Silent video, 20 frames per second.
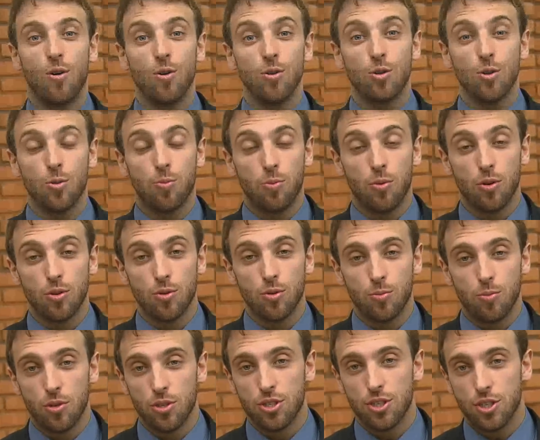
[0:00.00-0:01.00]
Outro
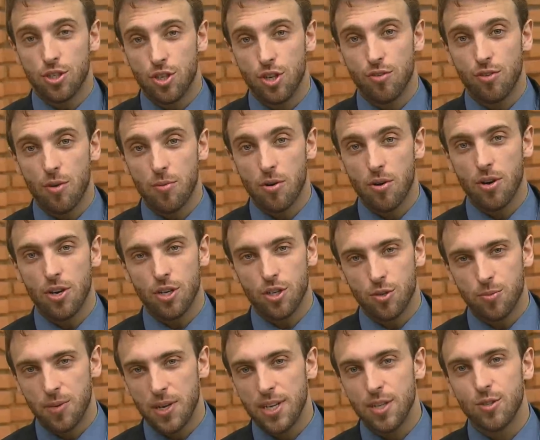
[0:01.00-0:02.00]
ponto positivo a meu
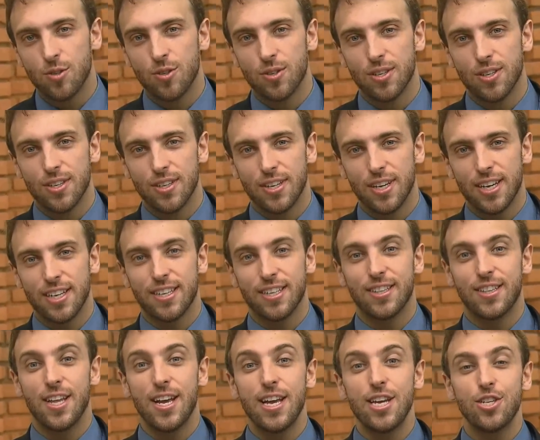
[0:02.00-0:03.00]
respeito é que
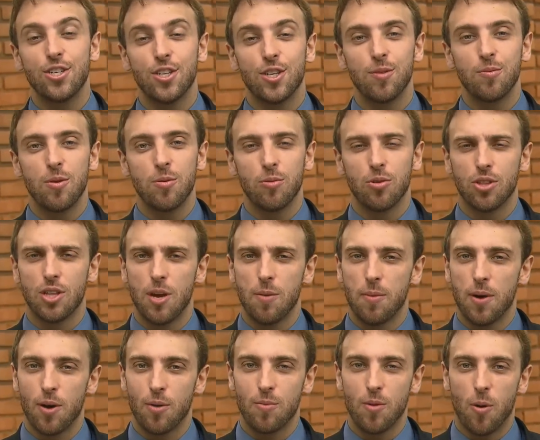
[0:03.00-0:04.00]
desde que me mudei
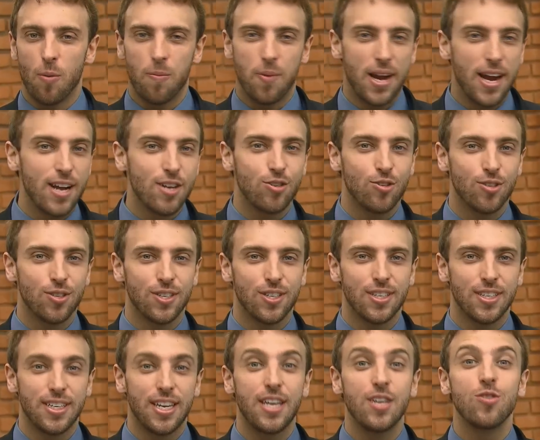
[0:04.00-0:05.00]
para o meu prédio,
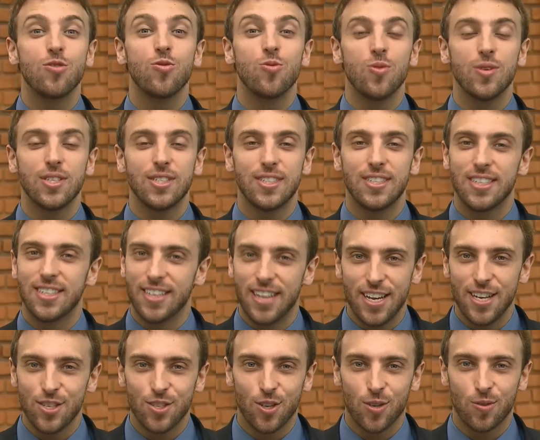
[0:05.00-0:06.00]
nenhum
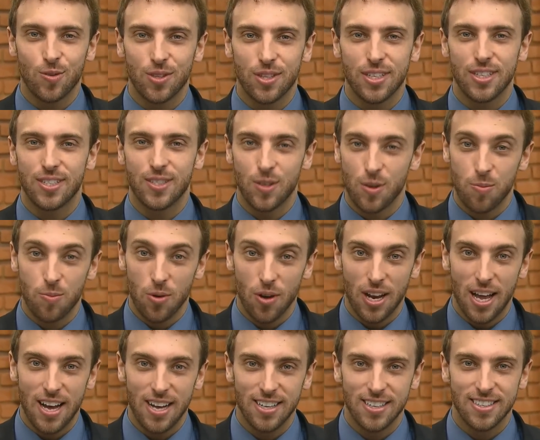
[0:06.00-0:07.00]
acidente aconteceu por
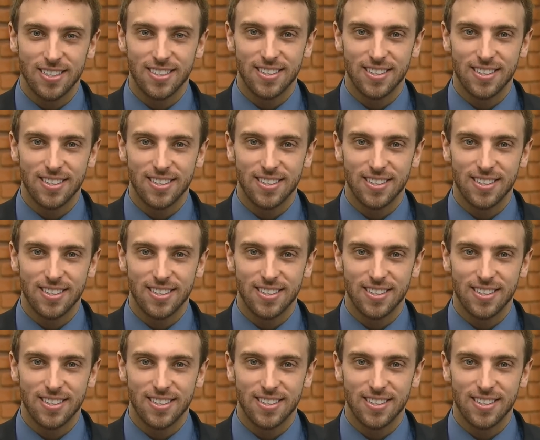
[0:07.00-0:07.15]
lá